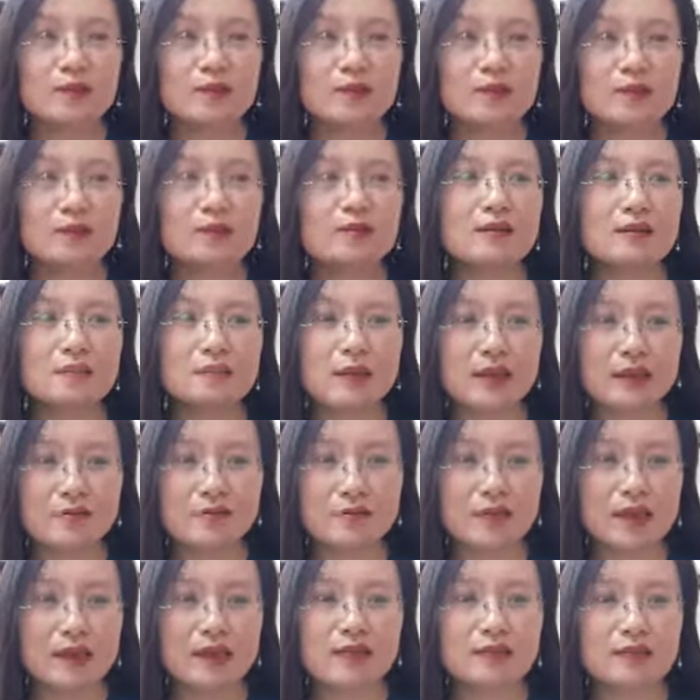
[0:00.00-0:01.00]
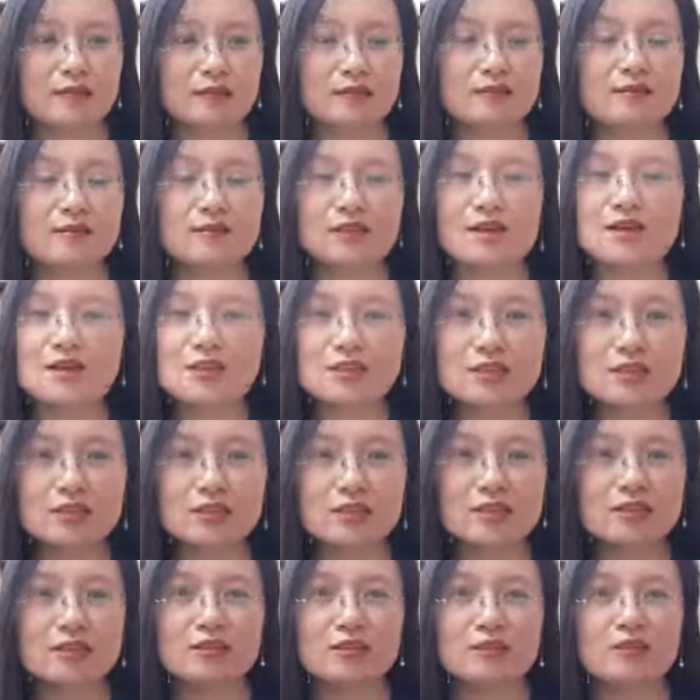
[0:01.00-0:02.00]
rất là mạnh mẽ rất là ý
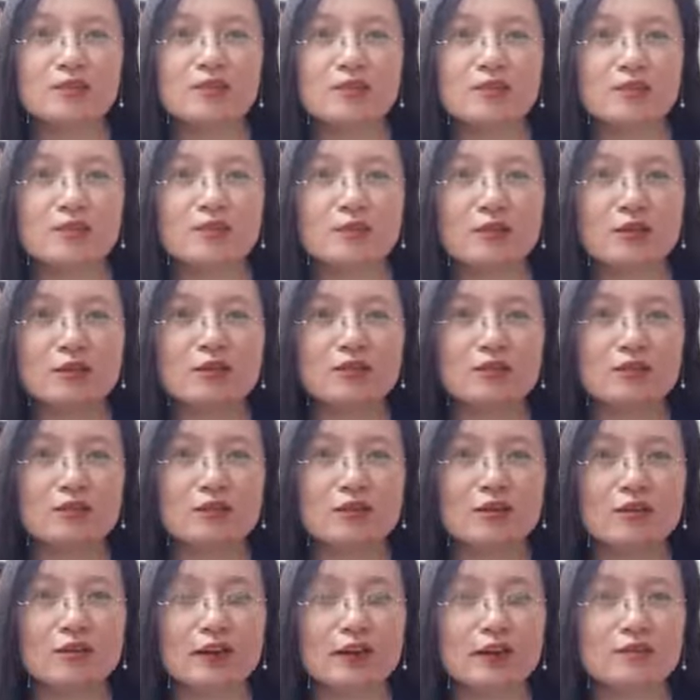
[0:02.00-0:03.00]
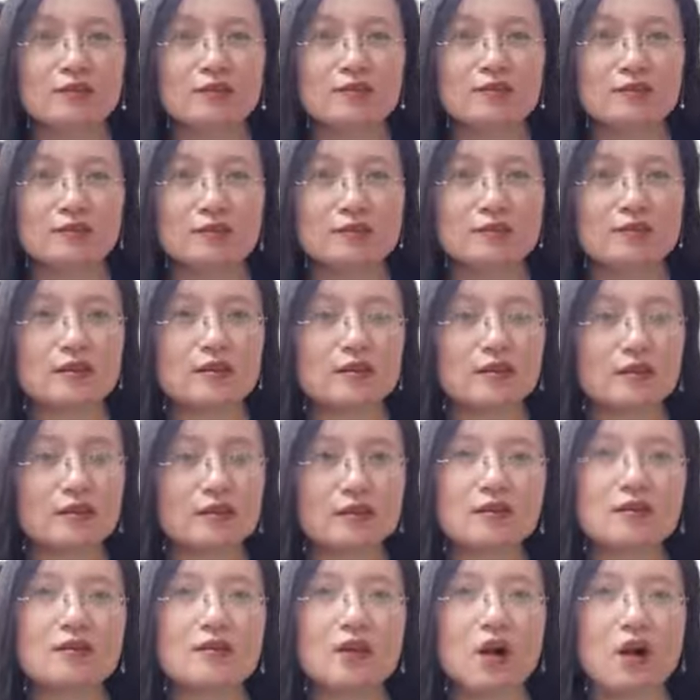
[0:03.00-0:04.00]
chí để vượt qua những khó khăn rất là
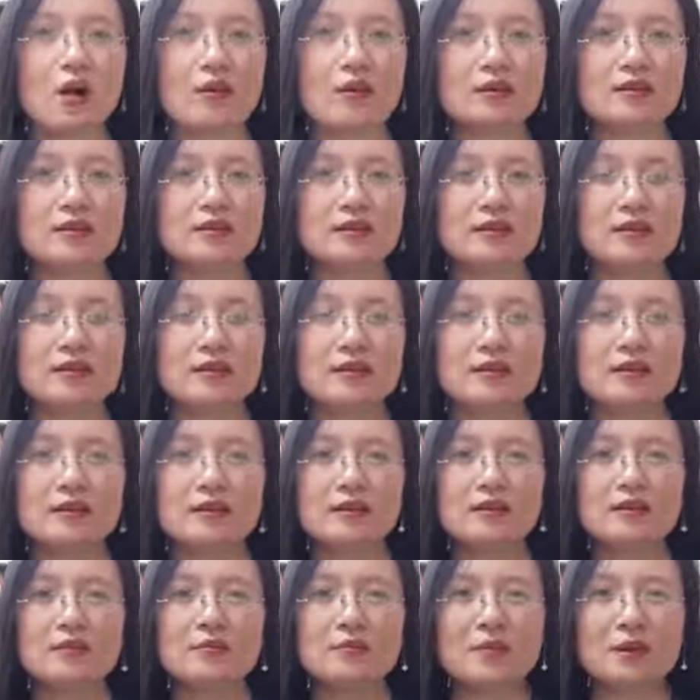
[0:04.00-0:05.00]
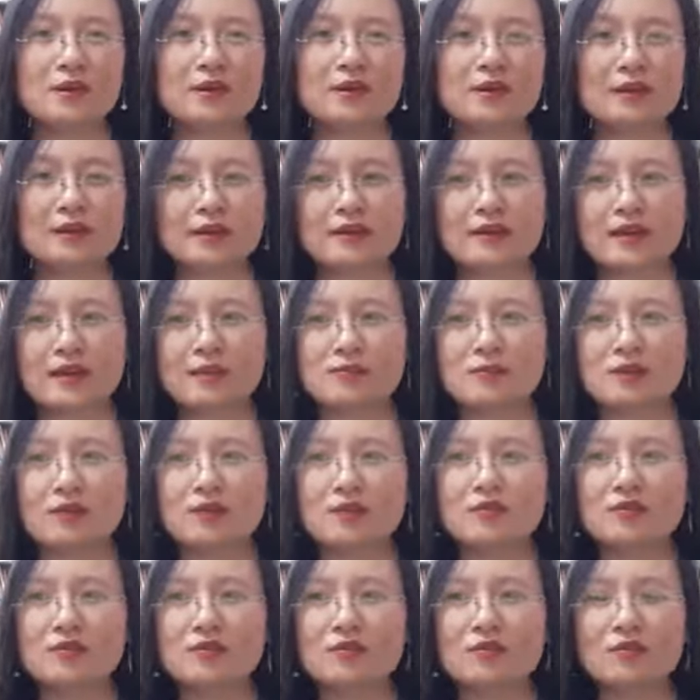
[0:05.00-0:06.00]
cứng cỏi nhưng mà lại cảm
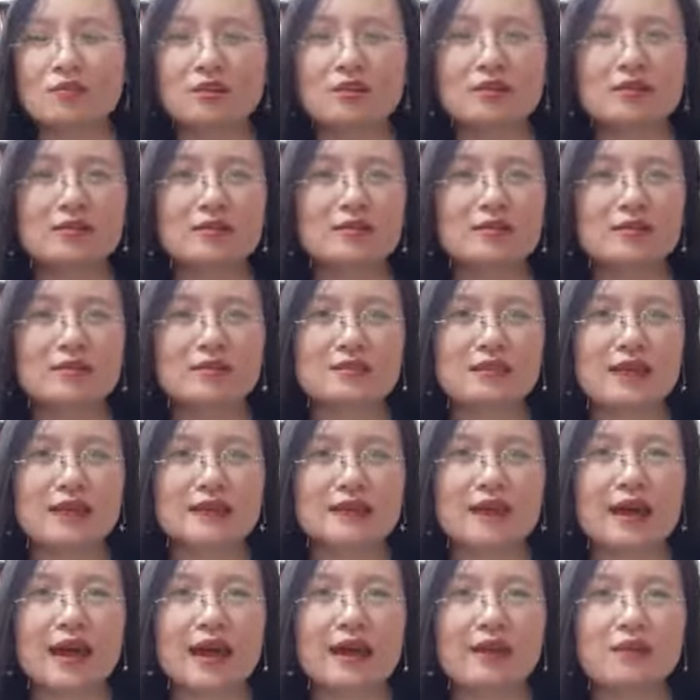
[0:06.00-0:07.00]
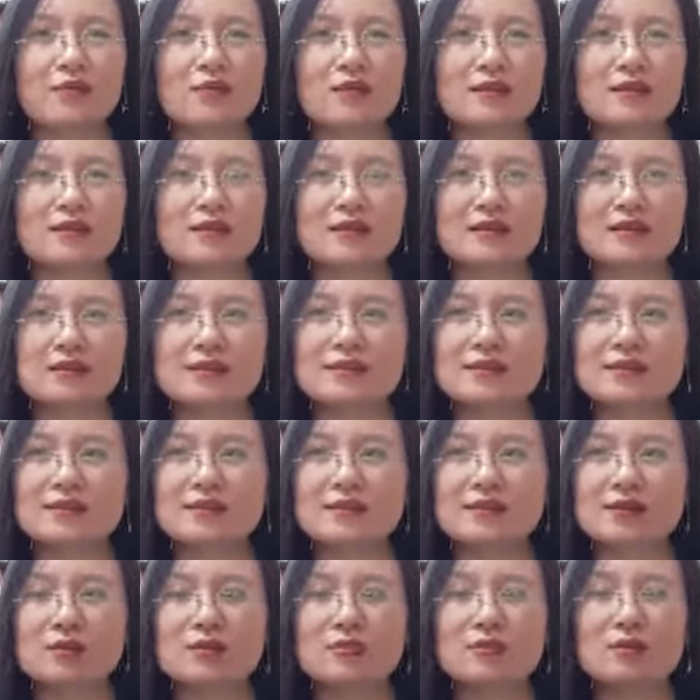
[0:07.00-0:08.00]
thấy ồ cái người này sắt đá quá
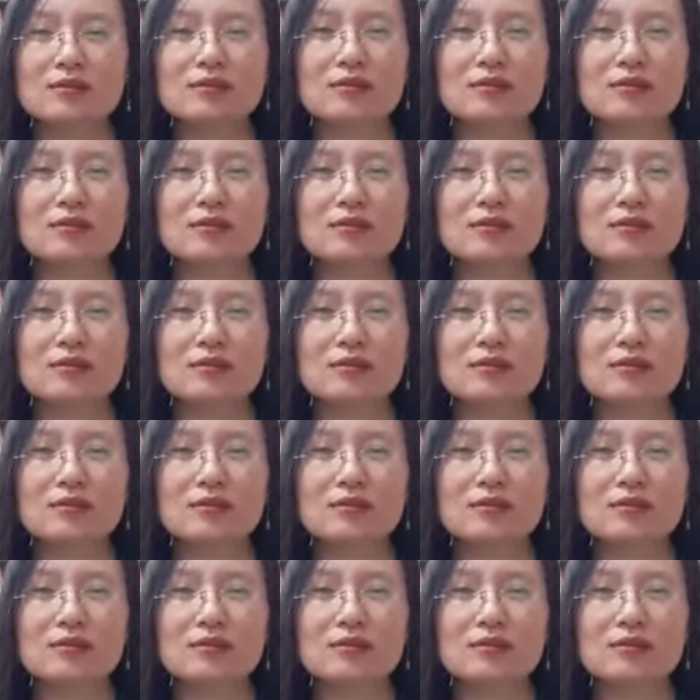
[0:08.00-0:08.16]
không có